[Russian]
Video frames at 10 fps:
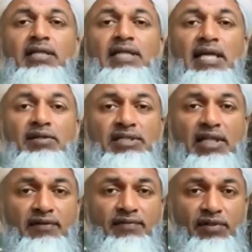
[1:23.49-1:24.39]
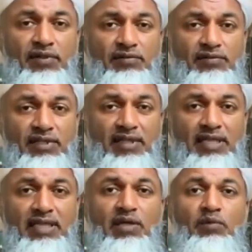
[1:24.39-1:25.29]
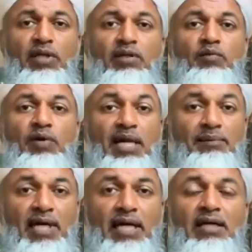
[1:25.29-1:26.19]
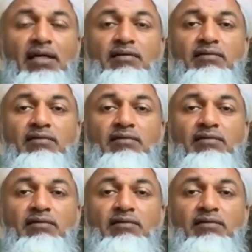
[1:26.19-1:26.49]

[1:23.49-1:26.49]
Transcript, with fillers: Представьте, что вы сейчас